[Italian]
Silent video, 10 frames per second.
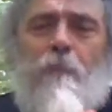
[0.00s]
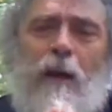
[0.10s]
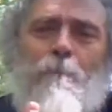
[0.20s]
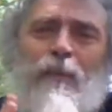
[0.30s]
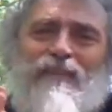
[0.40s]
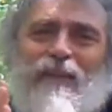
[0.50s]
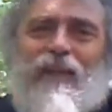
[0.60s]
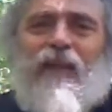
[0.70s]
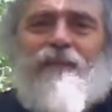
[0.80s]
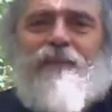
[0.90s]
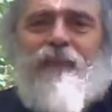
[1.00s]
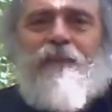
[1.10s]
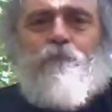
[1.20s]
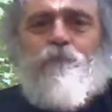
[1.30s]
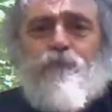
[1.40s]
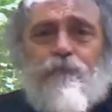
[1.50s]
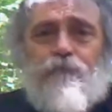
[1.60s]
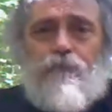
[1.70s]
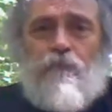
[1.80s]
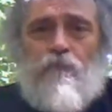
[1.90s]
appartenente
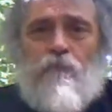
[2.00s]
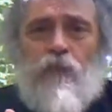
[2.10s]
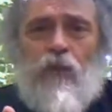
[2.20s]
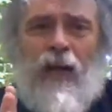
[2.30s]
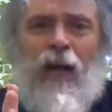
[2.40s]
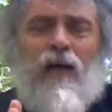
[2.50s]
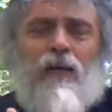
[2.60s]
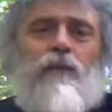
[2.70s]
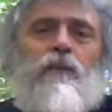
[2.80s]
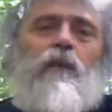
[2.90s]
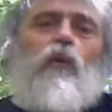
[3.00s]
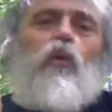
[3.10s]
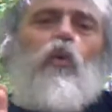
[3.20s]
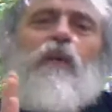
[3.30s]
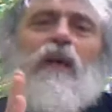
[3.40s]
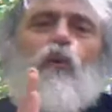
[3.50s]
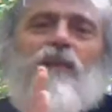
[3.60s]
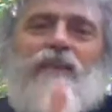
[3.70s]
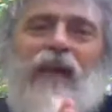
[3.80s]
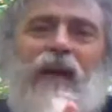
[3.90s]
a una
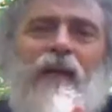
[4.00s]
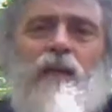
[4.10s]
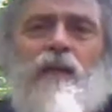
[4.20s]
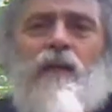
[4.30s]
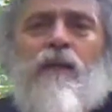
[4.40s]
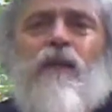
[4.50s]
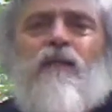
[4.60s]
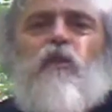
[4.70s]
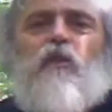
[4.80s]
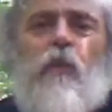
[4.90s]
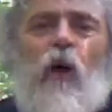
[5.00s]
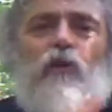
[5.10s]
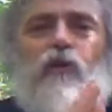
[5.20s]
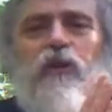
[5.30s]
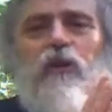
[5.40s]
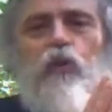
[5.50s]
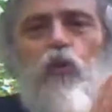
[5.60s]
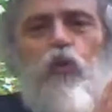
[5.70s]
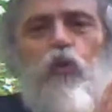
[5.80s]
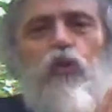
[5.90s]
unità che si sposti in
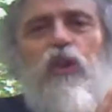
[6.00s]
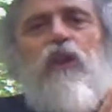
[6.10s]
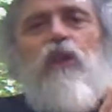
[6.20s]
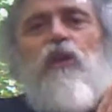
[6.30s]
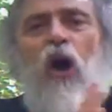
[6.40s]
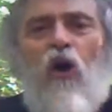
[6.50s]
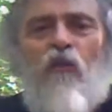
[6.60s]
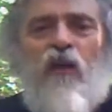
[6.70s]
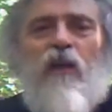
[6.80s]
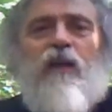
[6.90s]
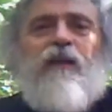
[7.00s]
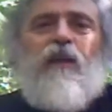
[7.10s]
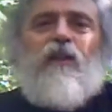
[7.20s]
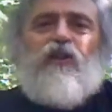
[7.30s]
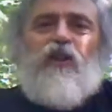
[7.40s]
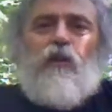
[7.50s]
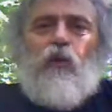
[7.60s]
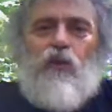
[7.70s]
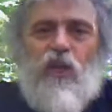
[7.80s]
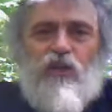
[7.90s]
tutto di 9 nel
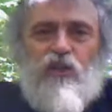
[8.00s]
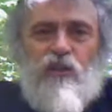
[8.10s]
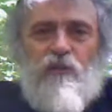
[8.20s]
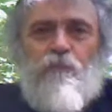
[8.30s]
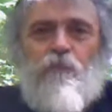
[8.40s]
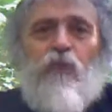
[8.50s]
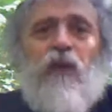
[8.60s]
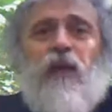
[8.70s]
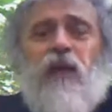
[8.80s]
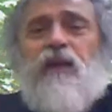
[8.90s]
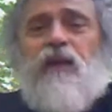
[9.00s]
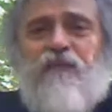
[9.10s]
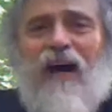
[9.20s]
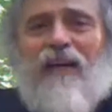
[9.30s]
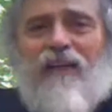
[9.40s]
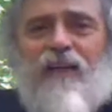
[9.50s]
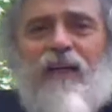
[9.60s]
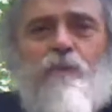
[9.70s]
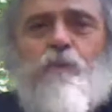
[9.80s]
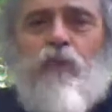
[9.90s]
ciclo 10 e che
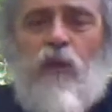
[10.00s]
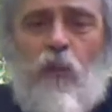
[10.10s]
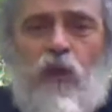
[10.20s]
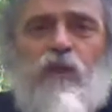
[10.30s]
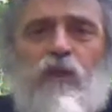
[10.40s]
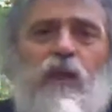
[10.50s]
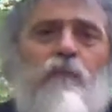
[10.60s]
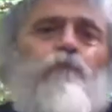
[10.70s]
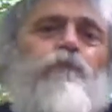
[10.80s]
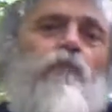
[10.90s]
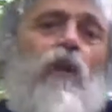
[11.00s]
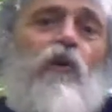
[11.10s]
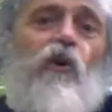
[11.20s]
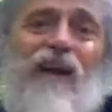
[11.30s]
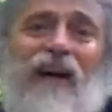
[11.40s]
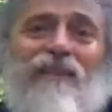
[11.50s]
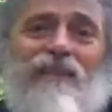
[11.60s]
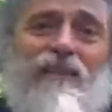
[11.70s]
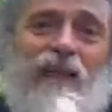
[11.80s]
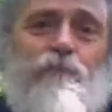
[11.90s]
valga quindi
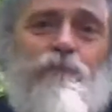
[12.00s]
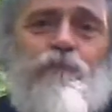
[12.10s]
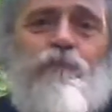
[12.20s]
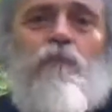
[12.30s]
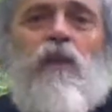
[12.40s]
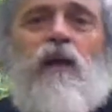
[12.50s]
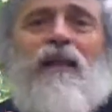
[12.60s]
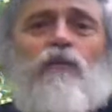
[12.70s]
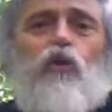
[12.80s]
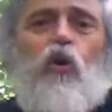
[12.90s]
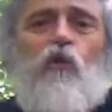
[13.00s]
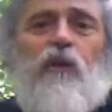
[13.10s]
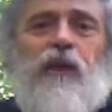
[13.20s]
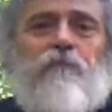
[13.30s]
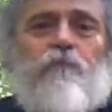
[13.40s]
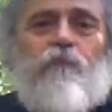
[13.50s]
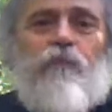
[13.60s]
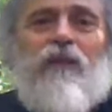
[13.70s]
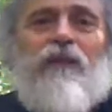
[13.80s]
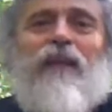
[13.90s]
90 laddove
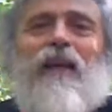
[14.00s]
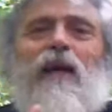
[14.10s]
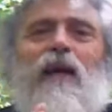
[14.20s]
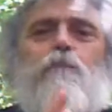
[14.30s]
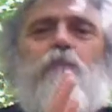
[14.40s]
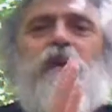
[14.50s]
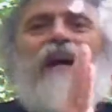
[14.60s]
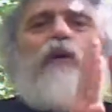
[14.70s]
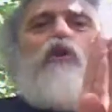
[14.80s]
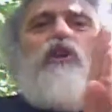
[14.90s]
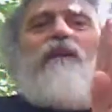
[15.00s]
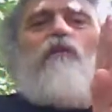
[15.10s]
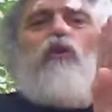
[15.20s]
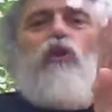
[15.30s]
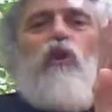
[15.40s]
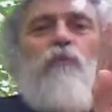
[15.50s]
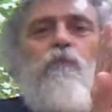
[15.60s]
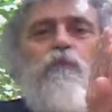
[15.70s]
nel piano 100